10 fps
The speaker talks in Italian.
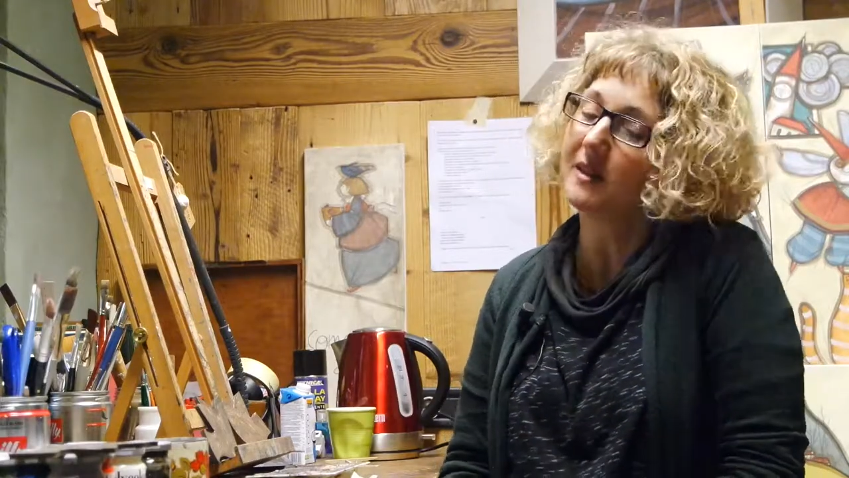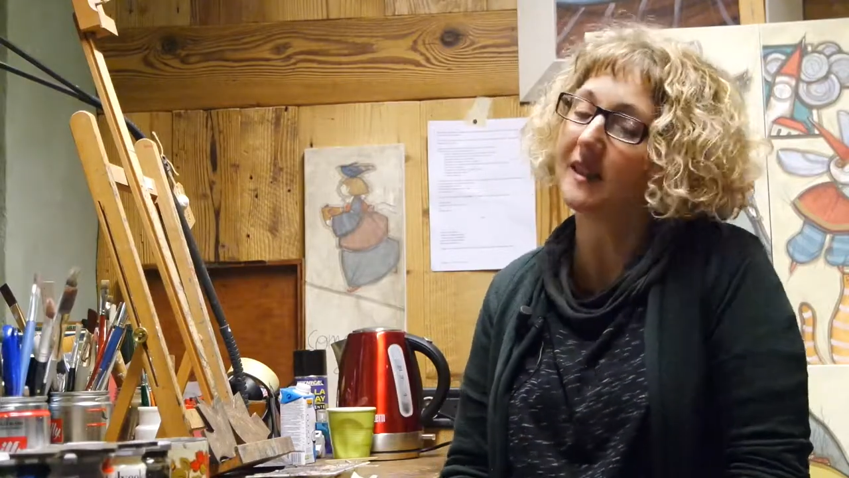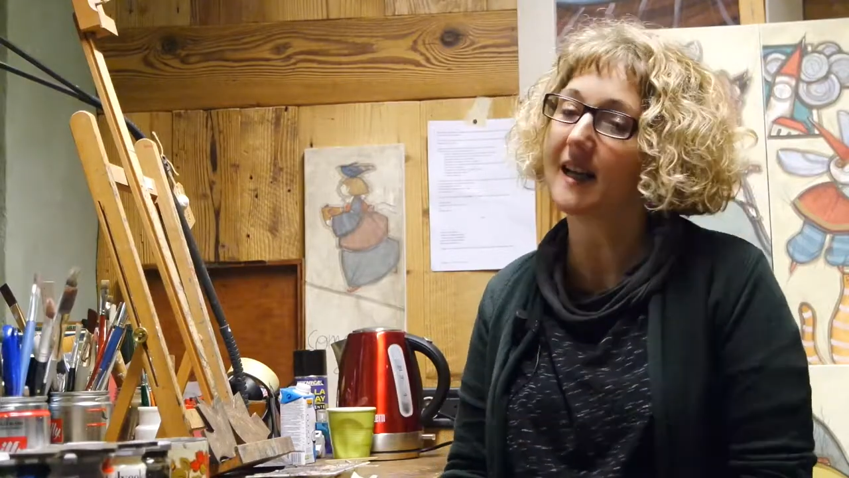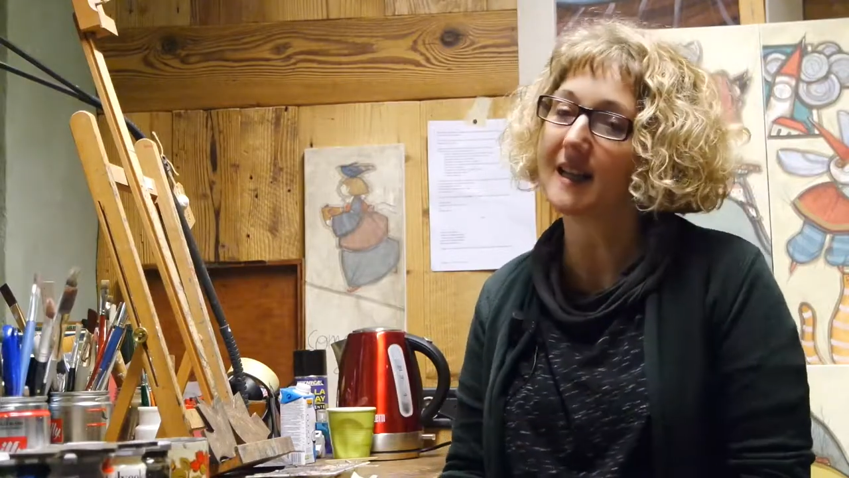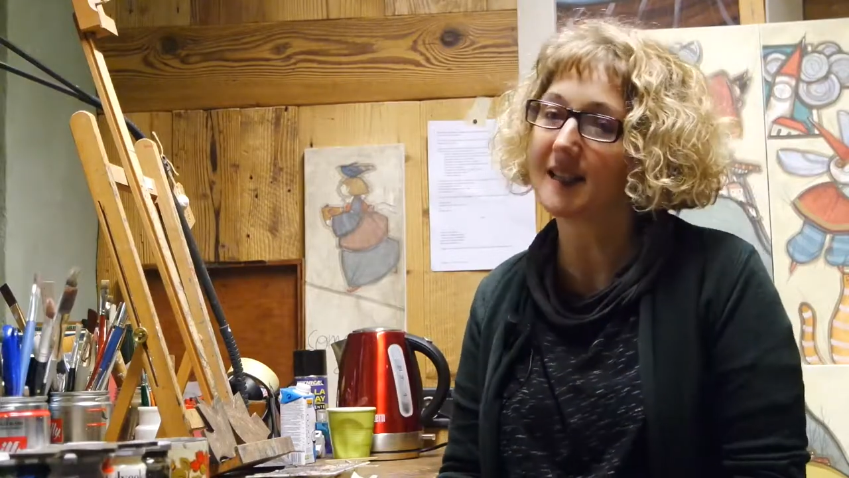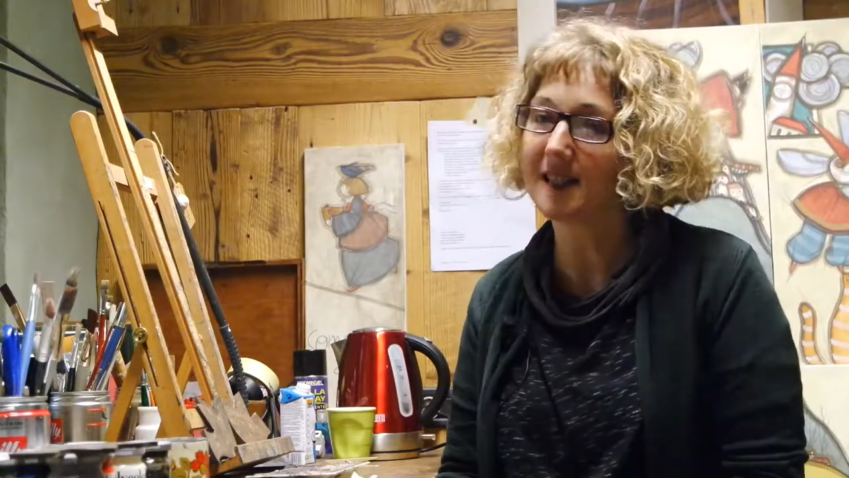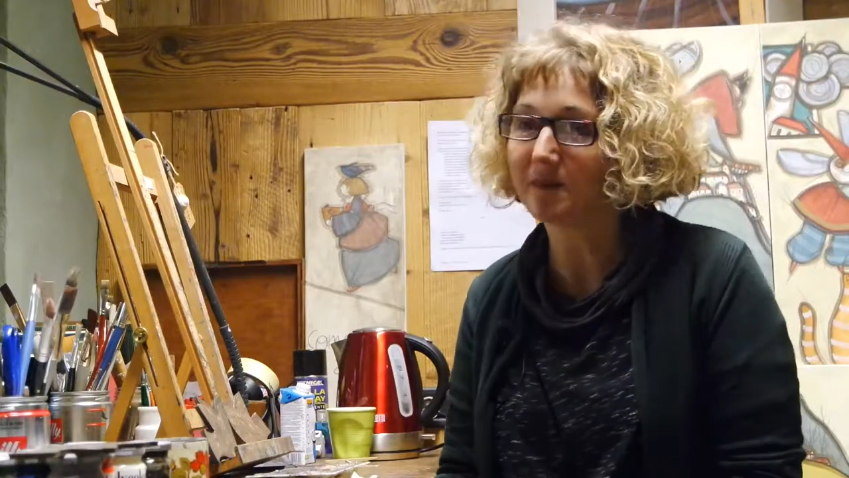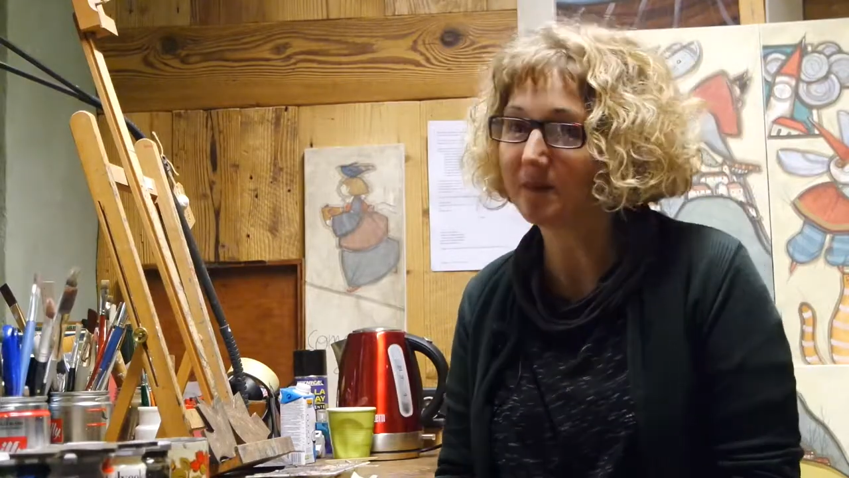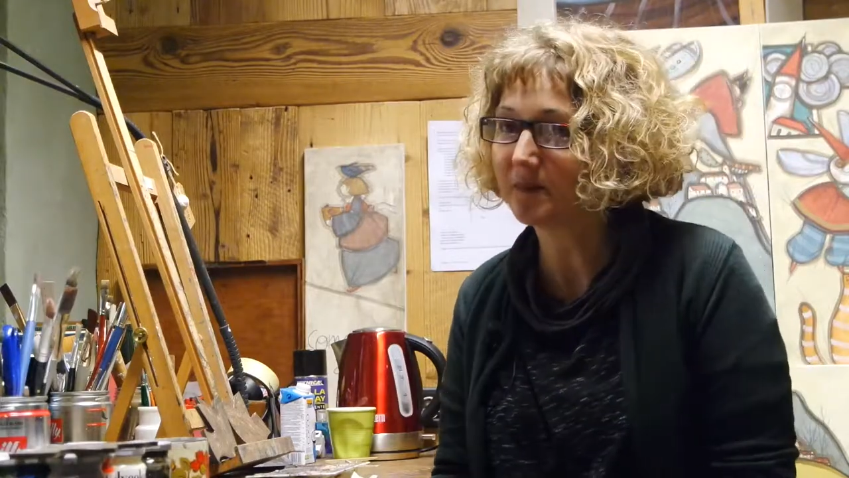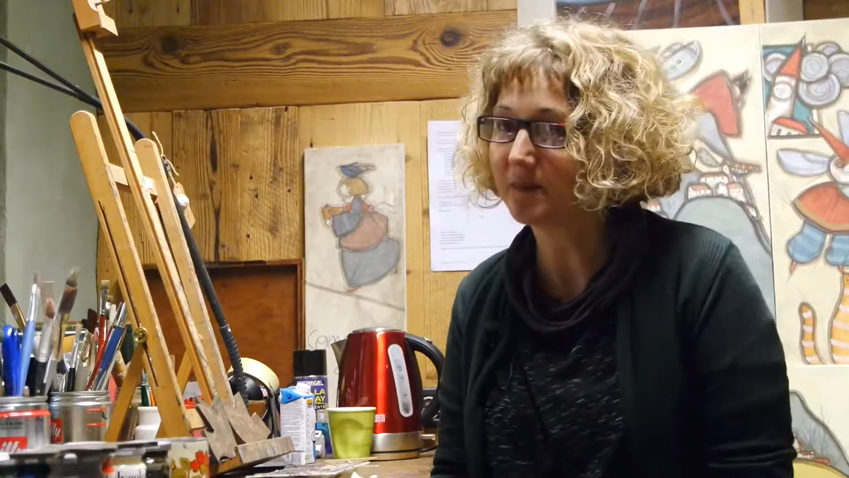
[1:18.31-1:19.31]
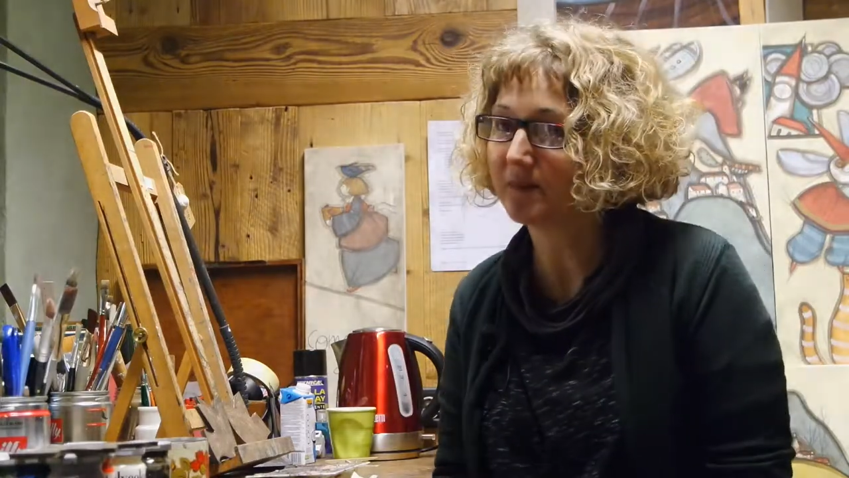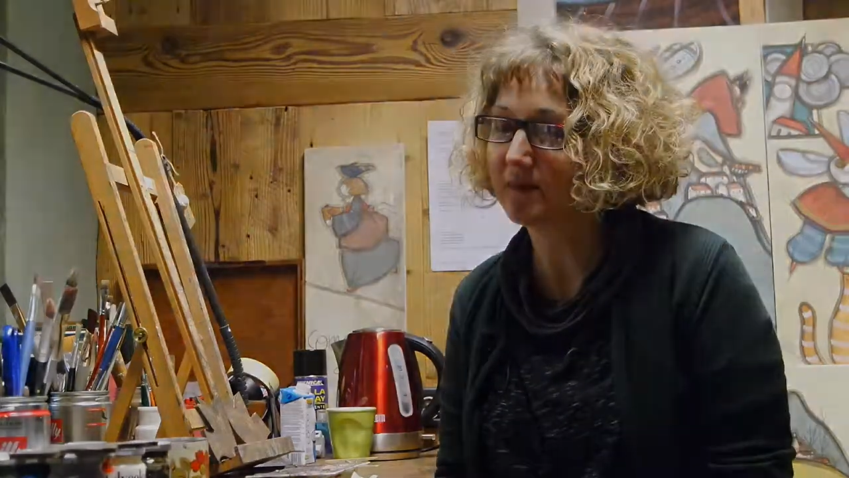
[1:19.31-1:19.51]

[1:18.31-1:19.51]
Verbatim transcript: mi interessa.